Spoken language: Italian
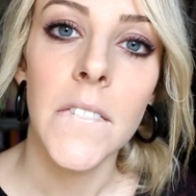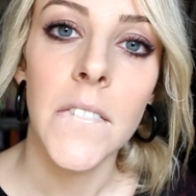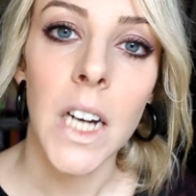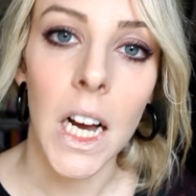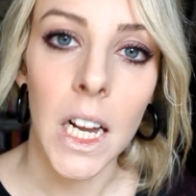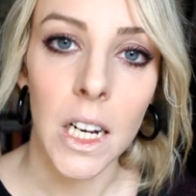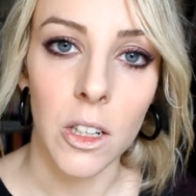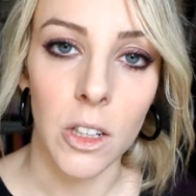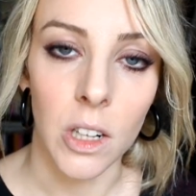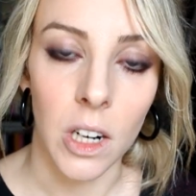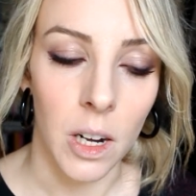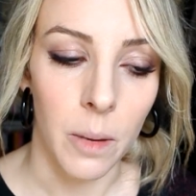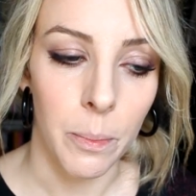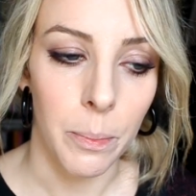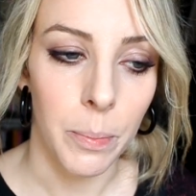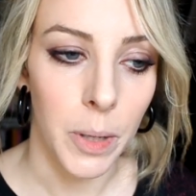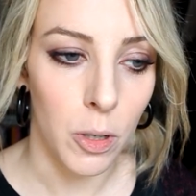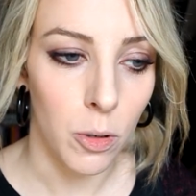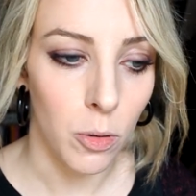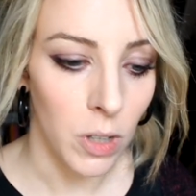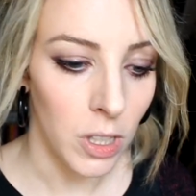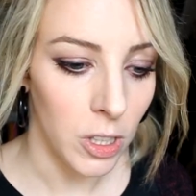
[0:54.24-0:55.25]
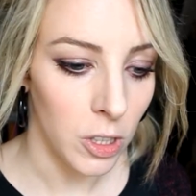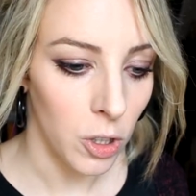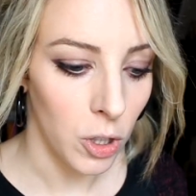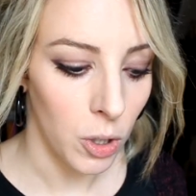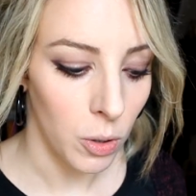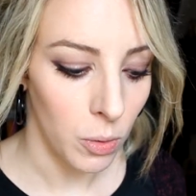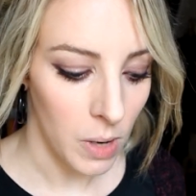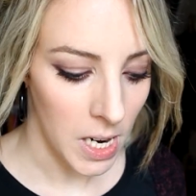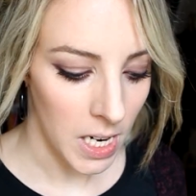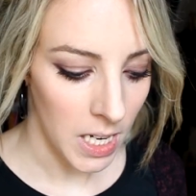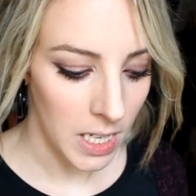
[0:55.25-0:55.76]
Allora, per quanto
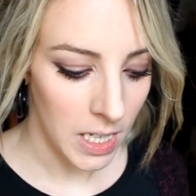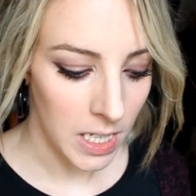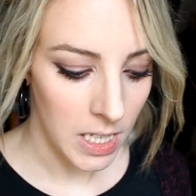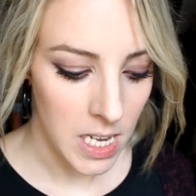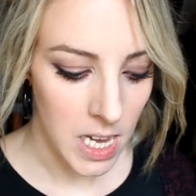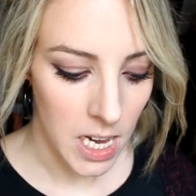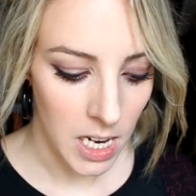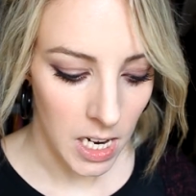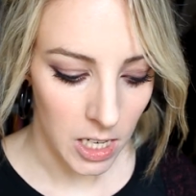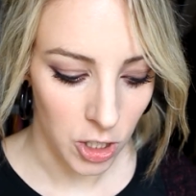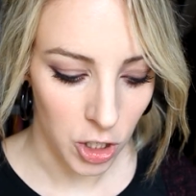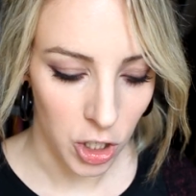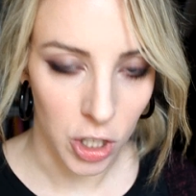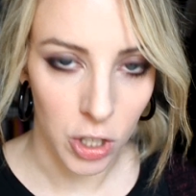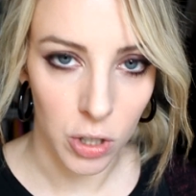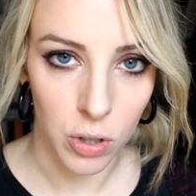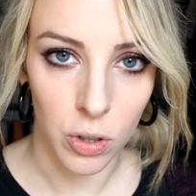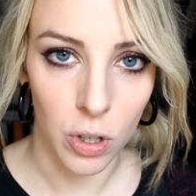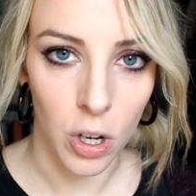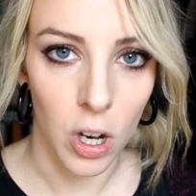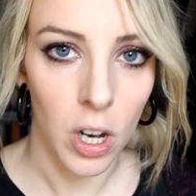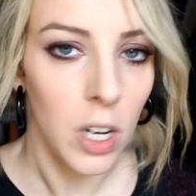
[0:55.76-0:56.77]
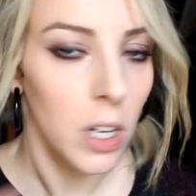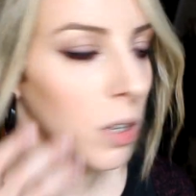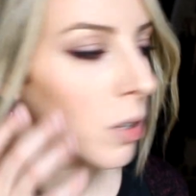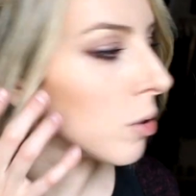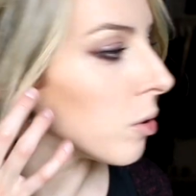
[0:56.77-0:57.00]
riguarda gli accessori,